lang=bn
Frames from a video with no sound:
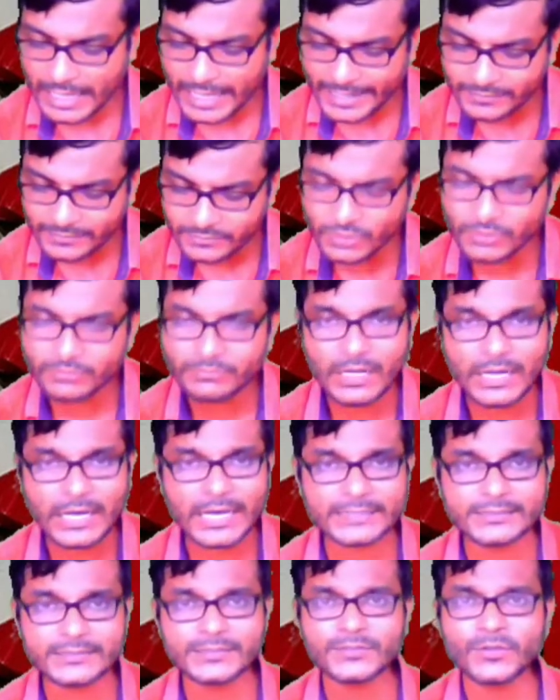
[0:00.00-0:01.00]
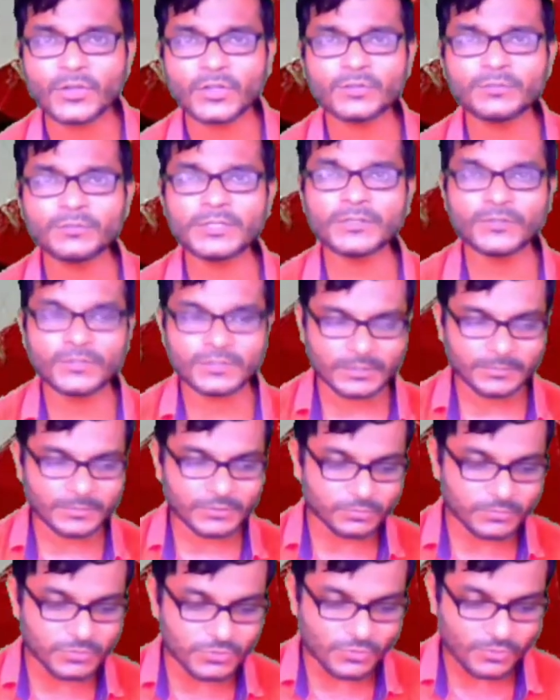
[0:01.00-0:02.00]
একদম হাতে কলমে করতে হবে
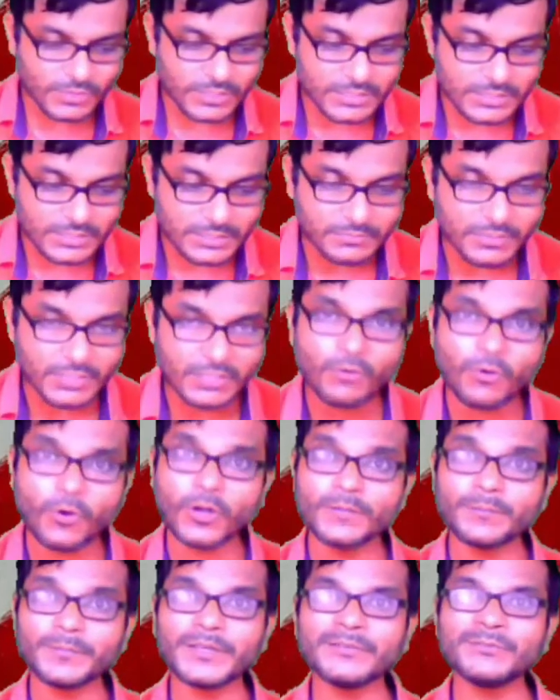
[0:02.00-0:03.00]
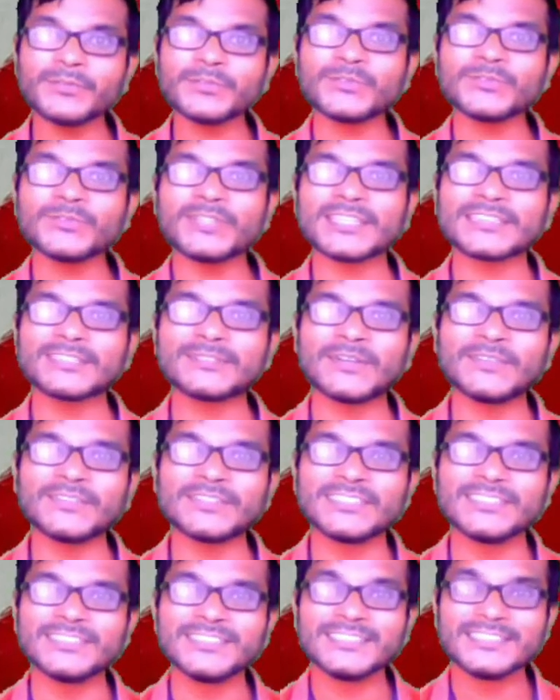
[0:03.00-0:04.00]
তুমি চোখের সামনে গল্পের মতো দেখতে পাবে
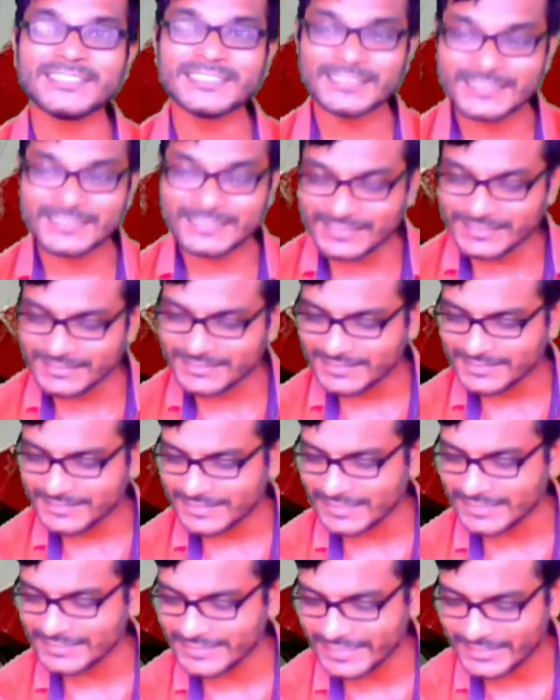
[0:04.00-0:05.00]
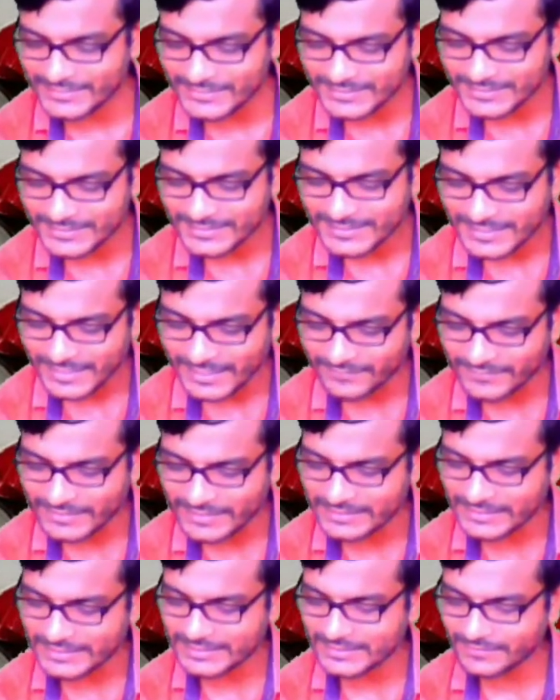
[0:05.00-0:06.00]
ঠিক তাহলে দেখো আমরা
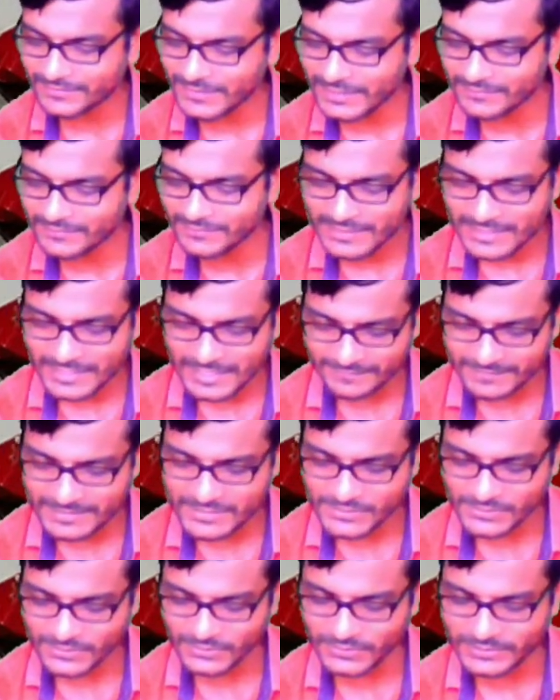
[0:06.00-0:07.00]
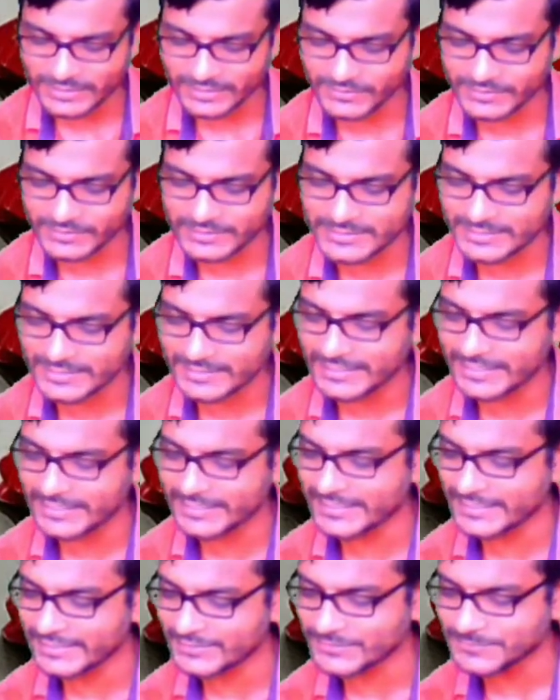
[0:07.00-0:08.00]
দেখতে পেলাম আমার ষোলোটা রয়েছে এই
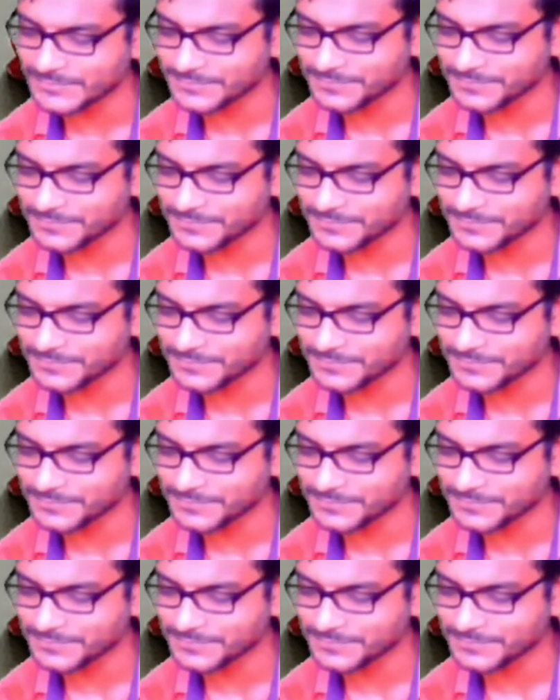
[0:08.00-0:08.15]
দেখো